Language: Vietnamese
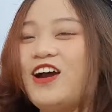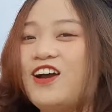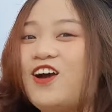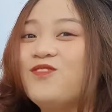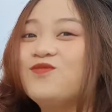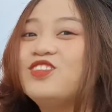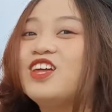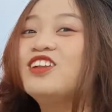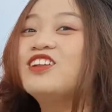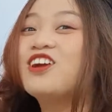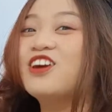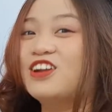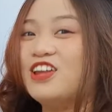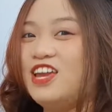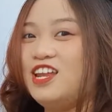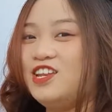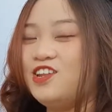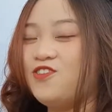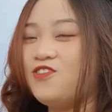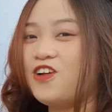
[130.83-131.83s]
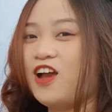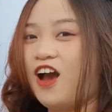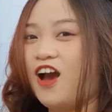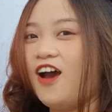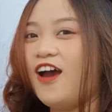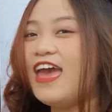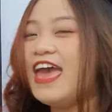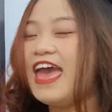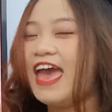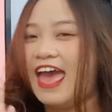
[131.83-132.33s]
hoặc thông tin cần thiết nếu
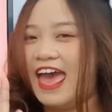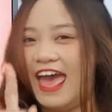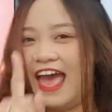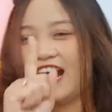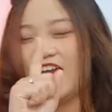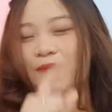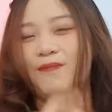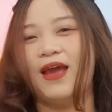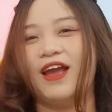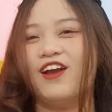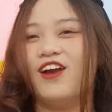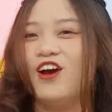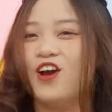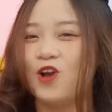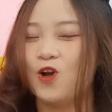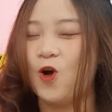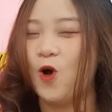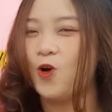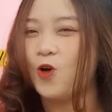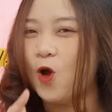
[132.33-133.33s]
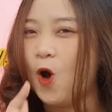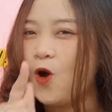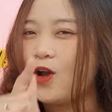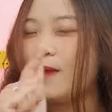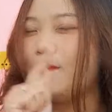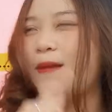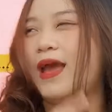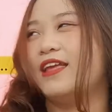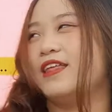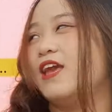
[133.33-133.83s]
có. À các bạn ơi, cô đố
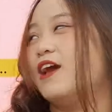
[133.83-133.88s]
các bạn